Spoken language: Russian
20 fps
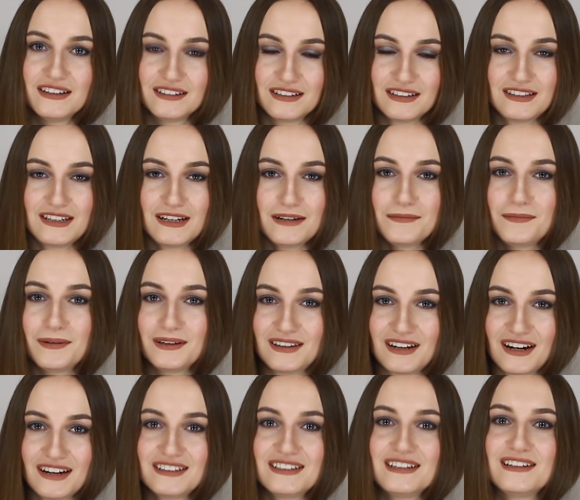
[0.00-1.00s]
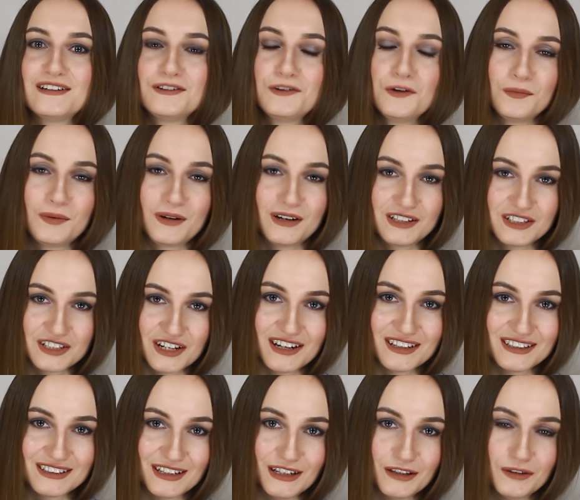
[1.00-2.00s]
Затем потратили добрый
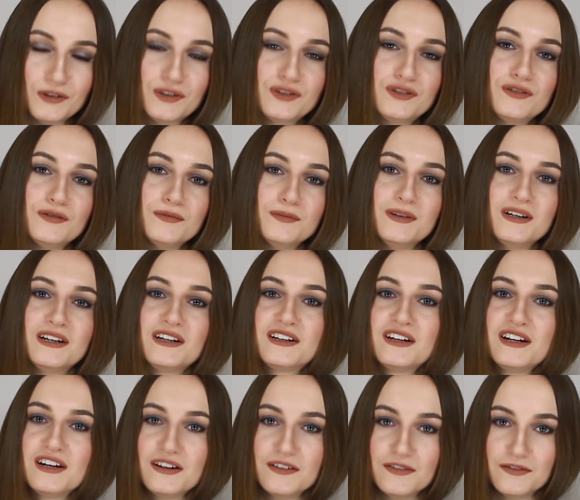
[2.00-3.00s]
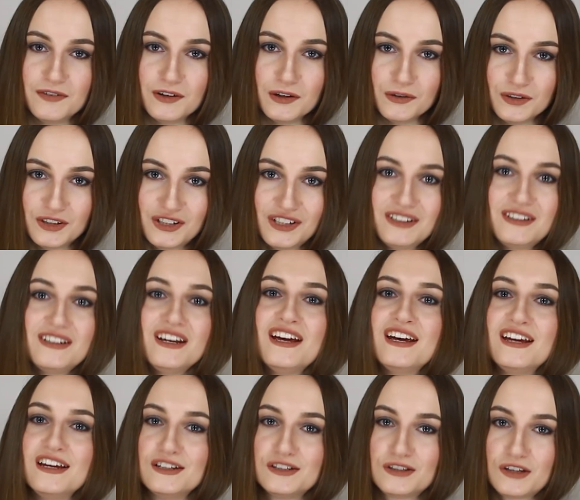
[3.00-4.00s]
час на то, чтобы их выучить.
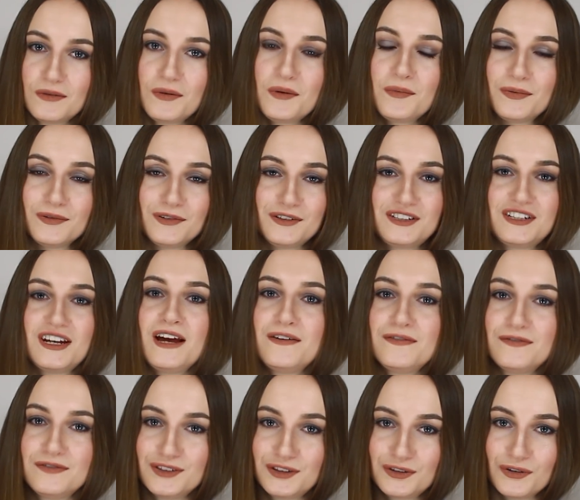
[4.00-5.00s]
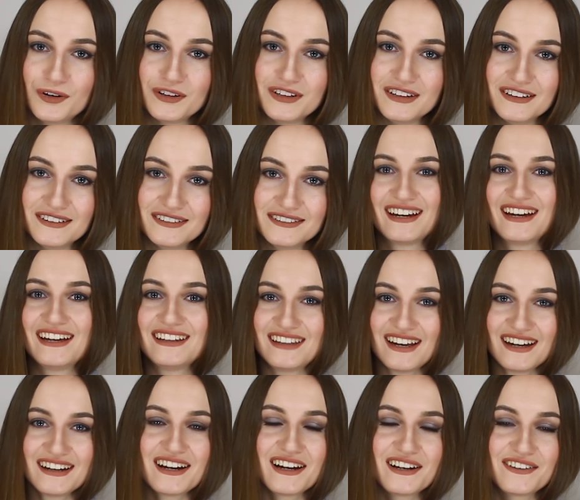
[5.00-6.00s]
И что мы получаем в итоге?
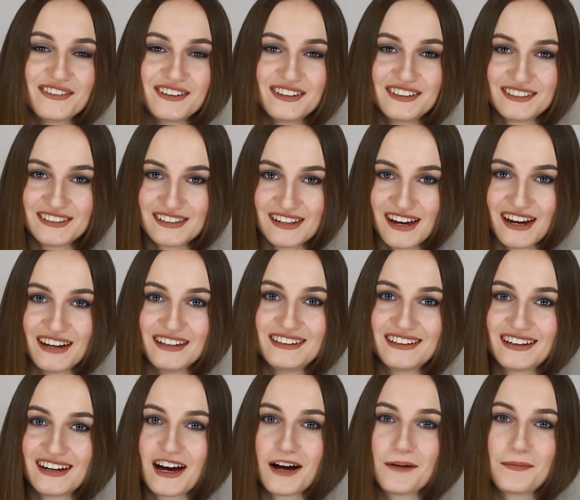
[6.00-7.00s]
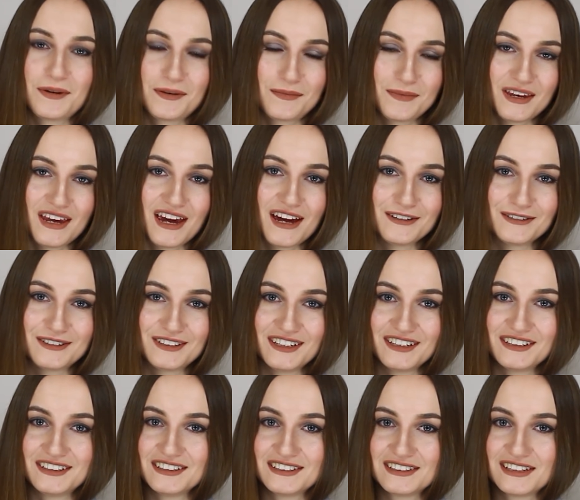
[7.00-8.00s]
Так как вы не знаете, как применяются
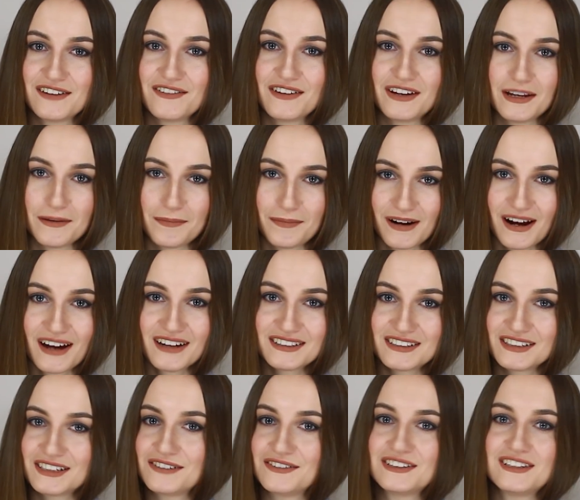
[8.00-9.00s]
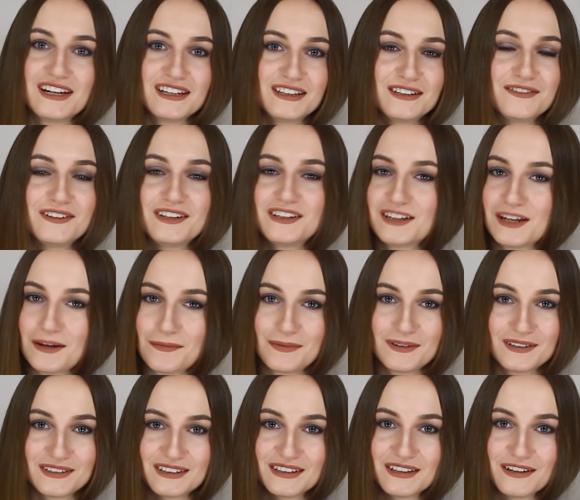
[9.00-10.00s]
эти слова на практике, ведь этого не
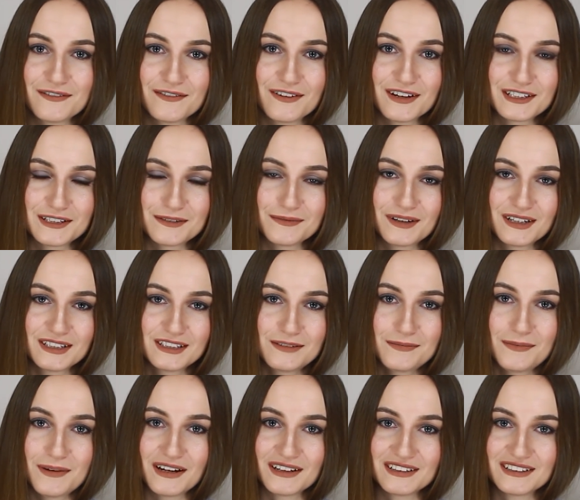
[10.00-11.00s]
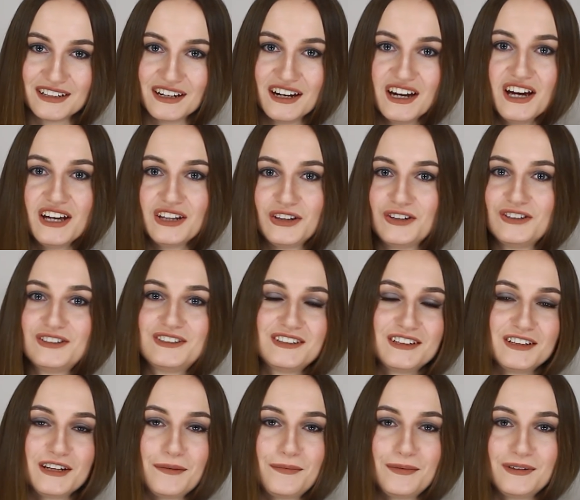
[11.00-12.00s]
написано в вашем конспекте, то есть
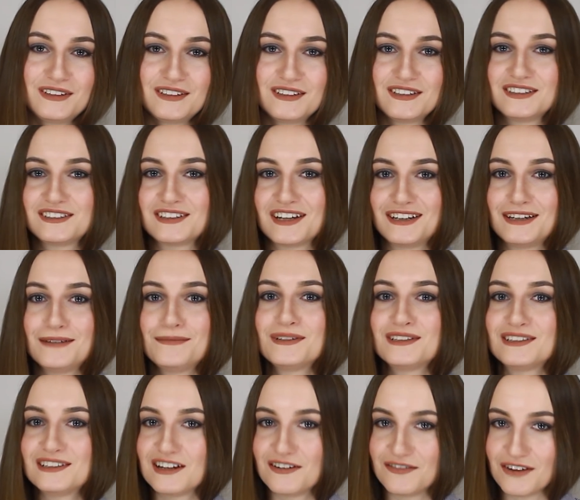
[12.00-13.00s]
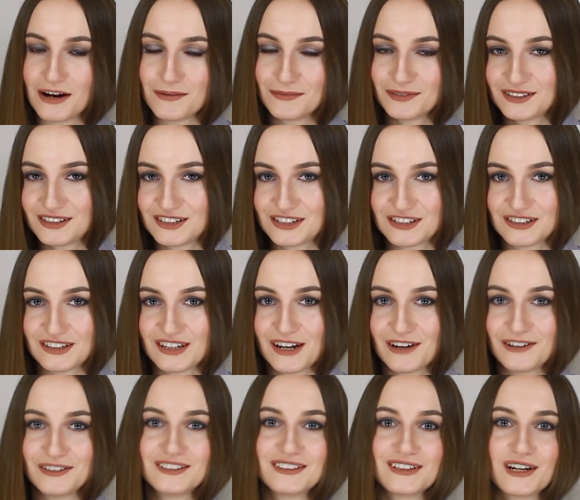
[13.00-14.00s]
не написано, с какими словами
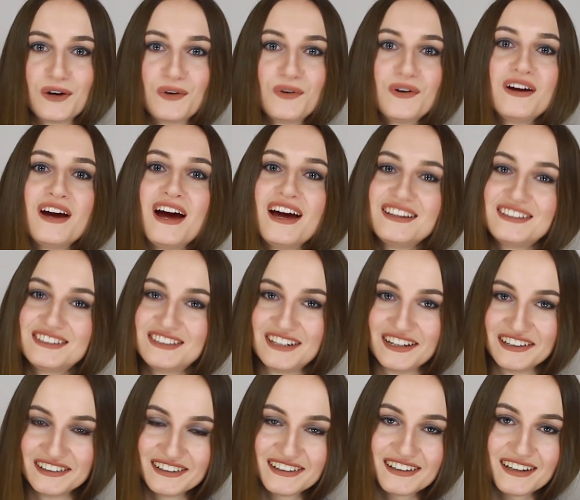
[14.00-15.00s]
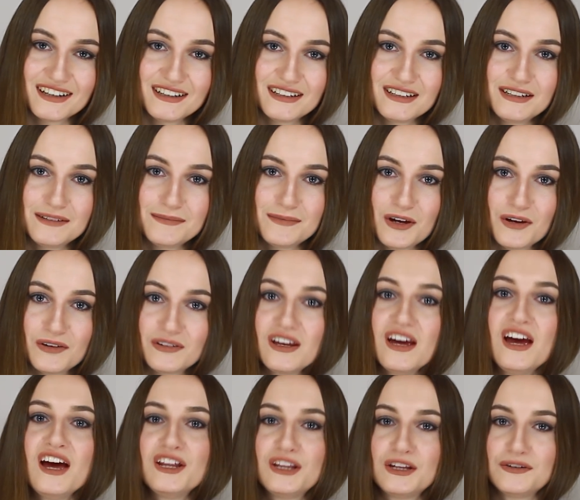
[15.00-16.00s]
сочетаются, какой оттенок они имеют,
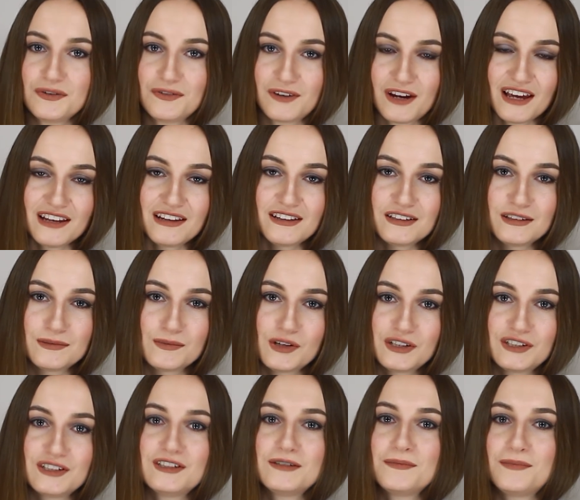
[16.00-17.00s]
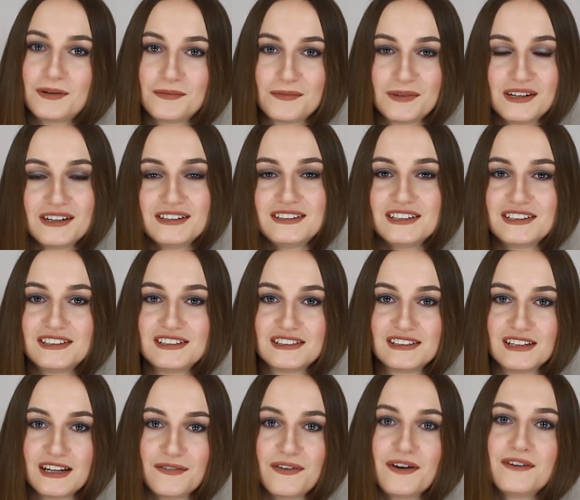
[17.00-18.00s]
то вы вряд ли сможете применить эти
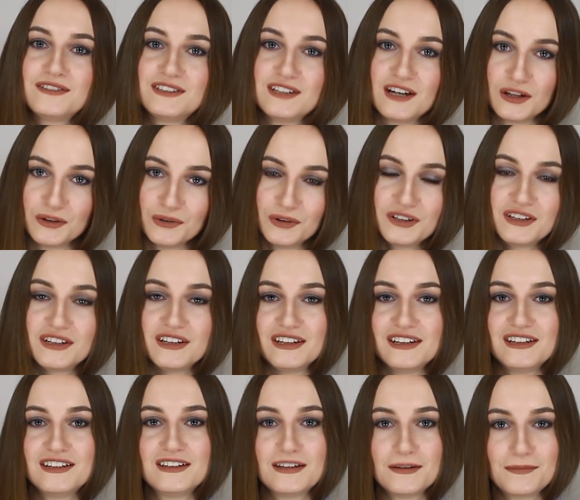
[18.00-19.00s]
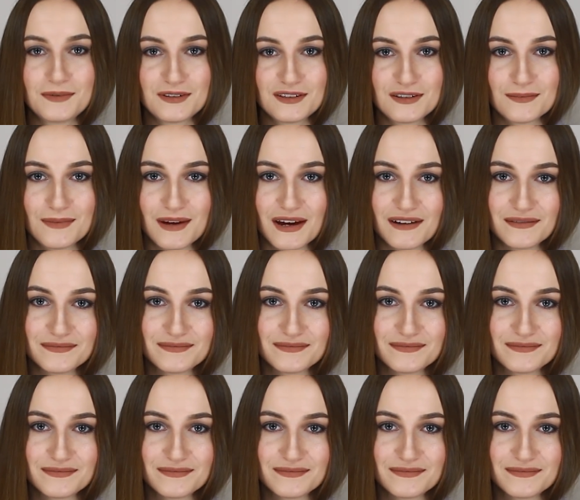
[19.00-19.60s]
слова в диалоге или на письме.